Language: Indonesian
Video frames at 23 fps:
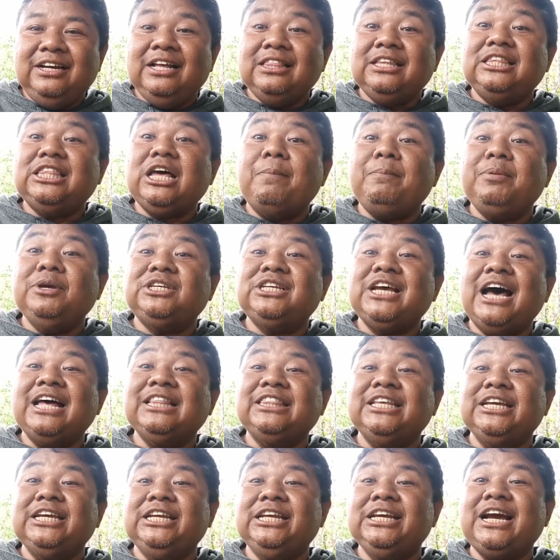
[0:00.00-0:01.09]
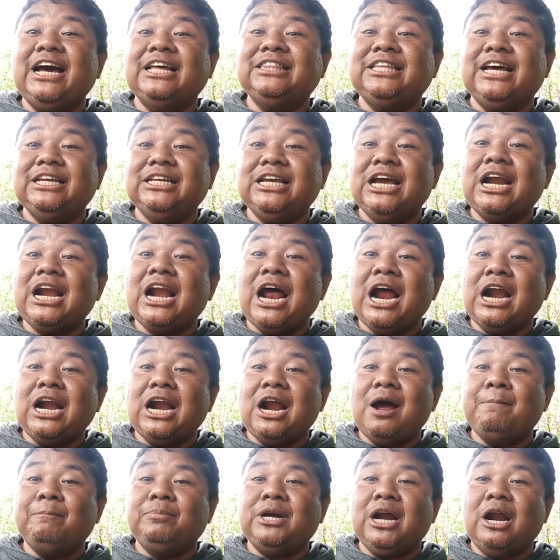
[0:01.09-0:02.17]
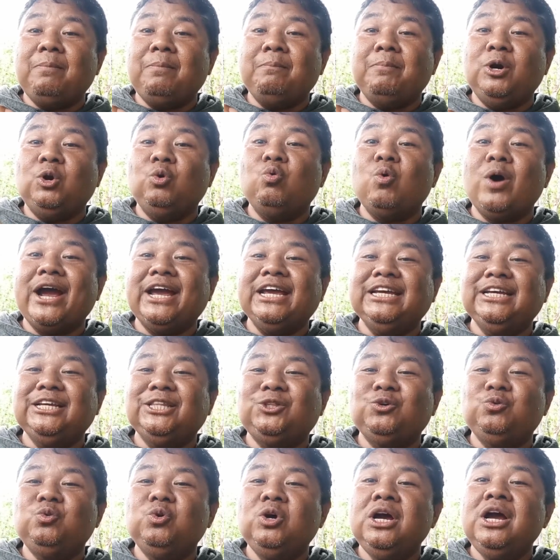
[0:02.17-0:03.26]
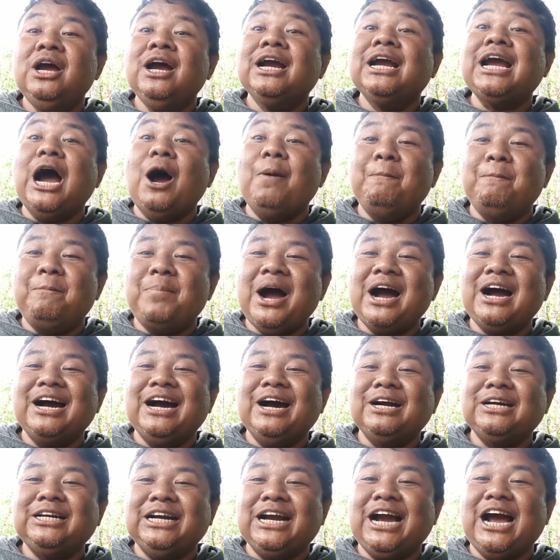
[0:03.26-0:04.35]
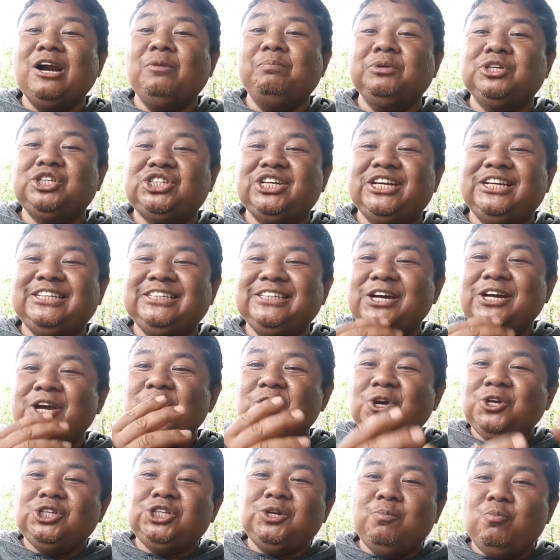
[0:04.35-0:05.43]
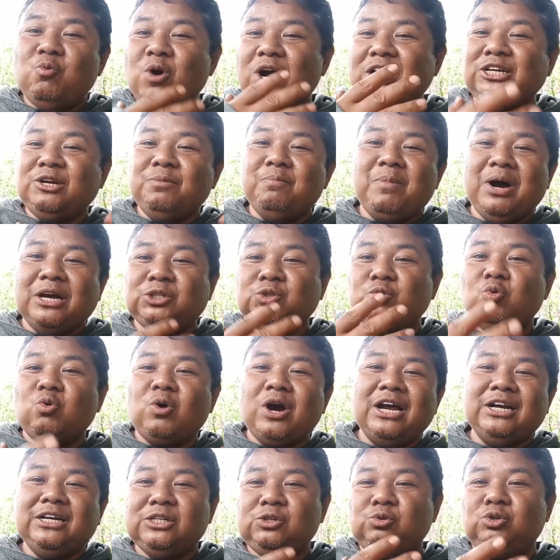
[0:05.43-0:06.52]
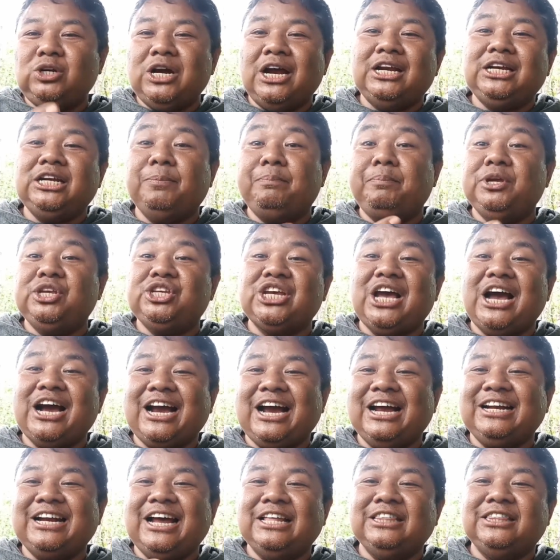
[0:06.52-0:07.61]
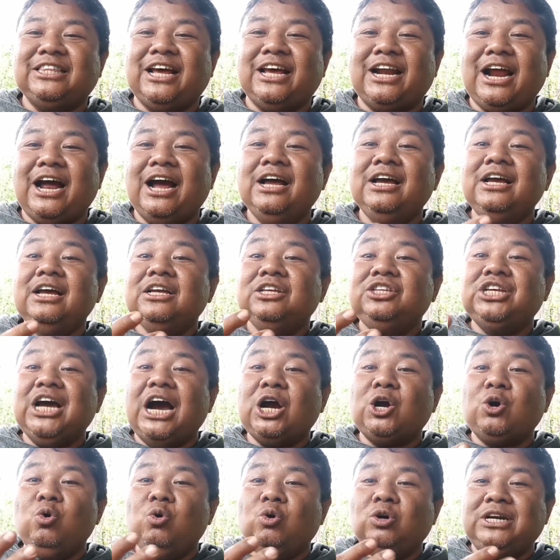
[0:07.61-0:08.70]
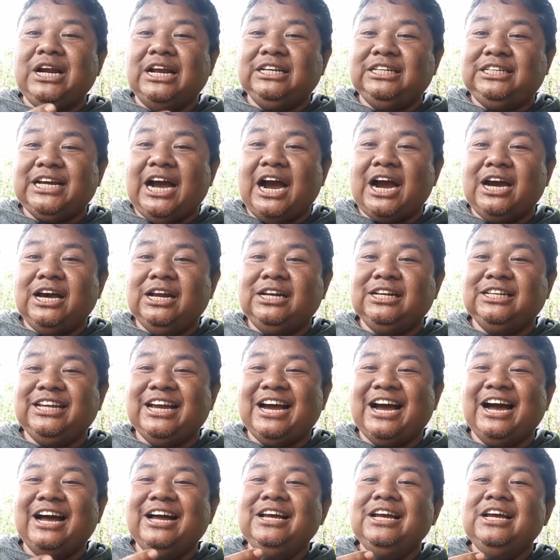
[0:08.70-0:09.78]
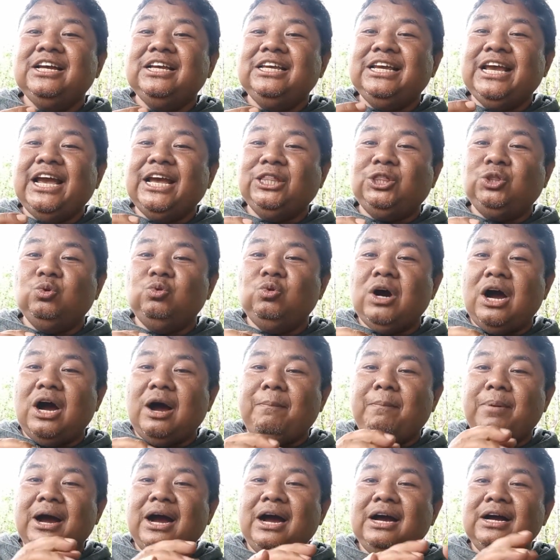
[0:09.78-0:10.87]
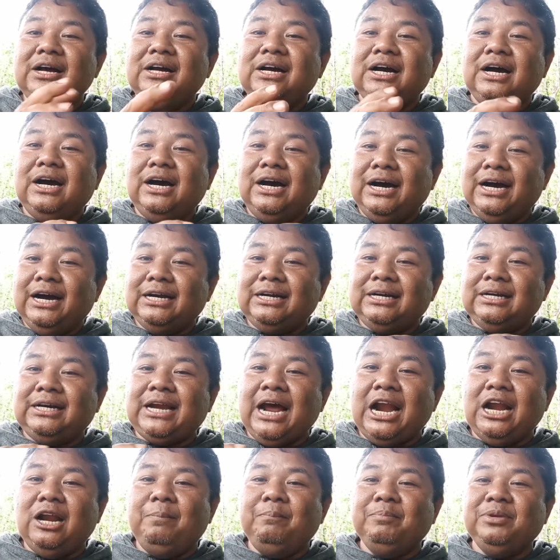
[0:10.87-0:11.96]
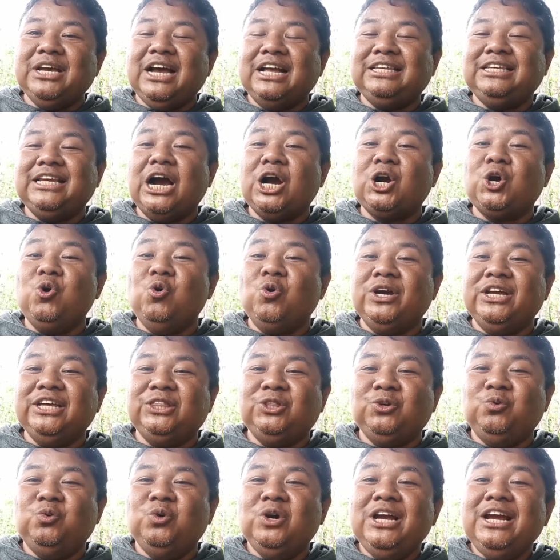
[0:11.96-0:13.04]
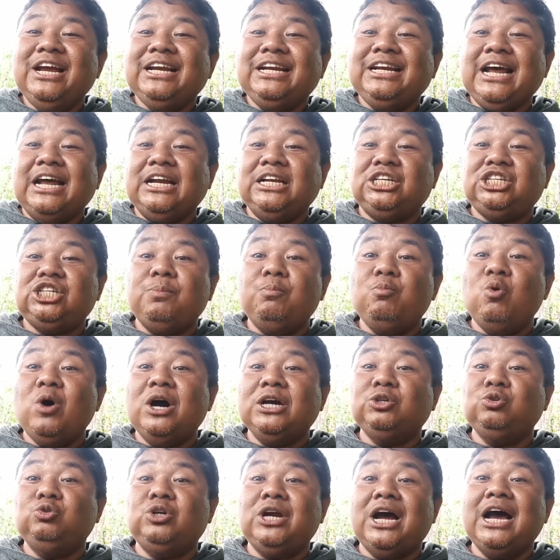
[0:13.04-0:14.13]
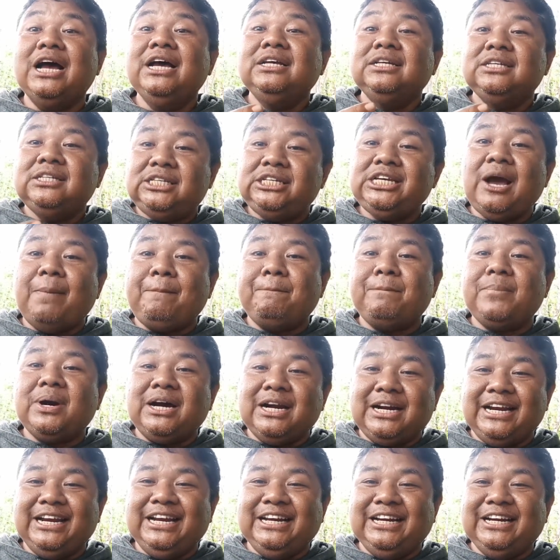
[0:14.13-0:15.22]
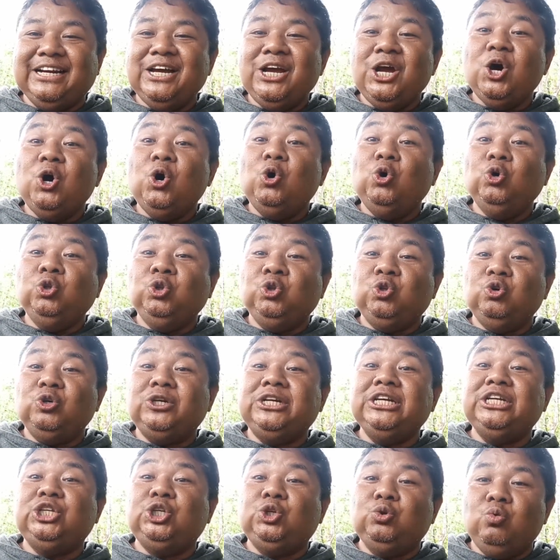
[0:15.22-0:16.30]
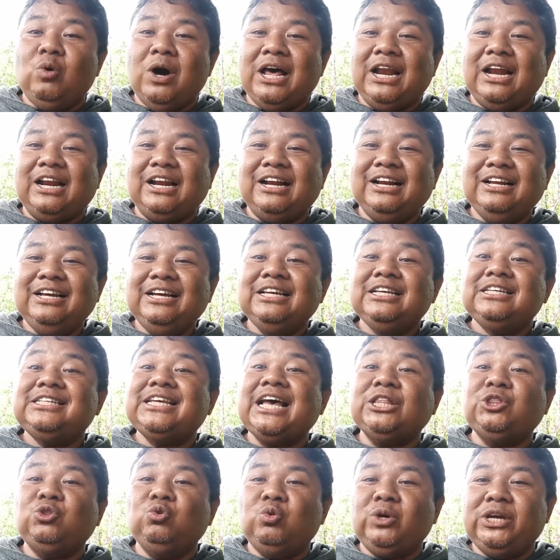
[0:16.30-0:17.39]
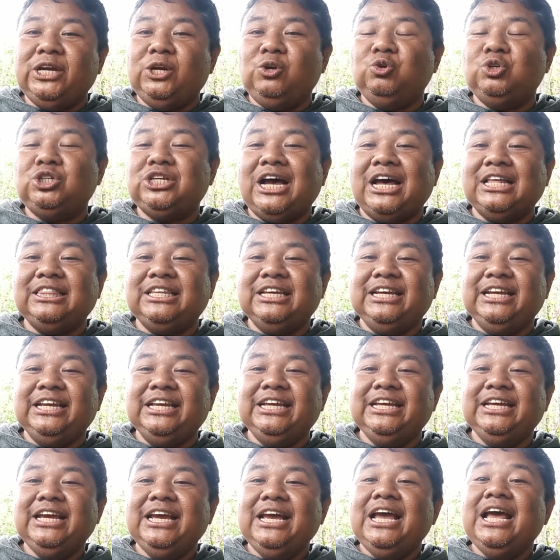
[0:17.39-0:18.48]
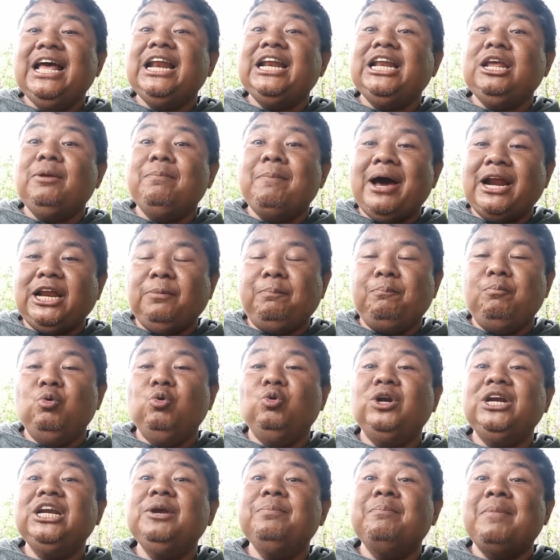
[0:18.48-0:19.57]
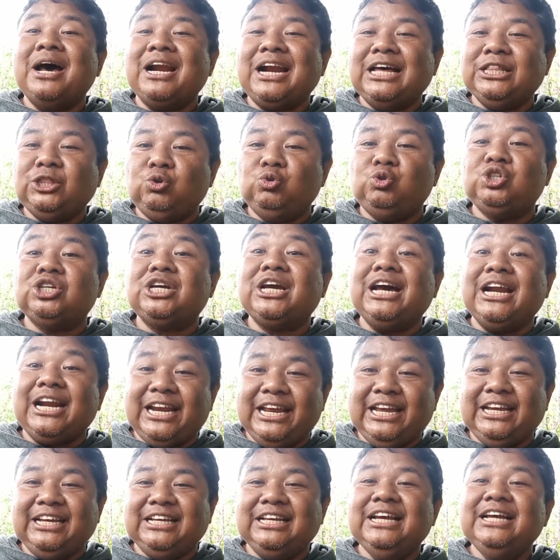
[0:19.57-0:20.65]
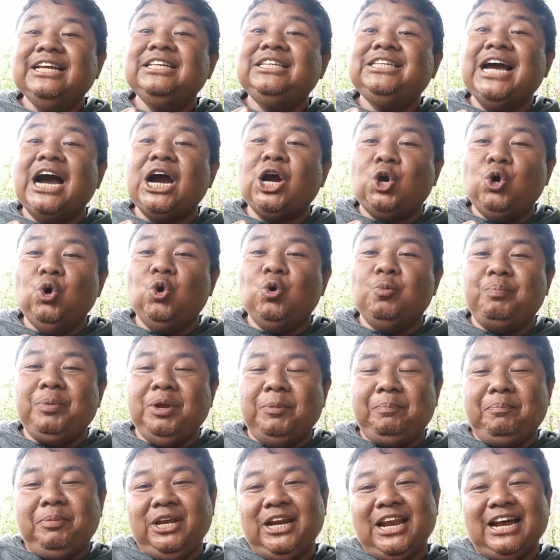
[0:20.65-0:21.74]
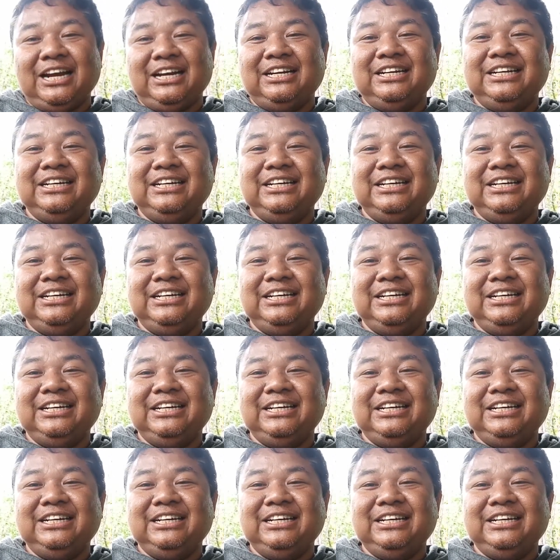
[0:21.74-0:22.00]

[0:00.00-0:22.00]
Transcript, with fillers: Tetapi saat ini katanya nanam dan menuai itu gampang dengan mesin semua dimasukkan sudah dipisahkan antara jagung dan janggelnya yaitu apa e, eh, dalamnya jagung itu dan semua sudah siap kering untuk dijual satu kilo saat ini 5.500 kering jagung pipilan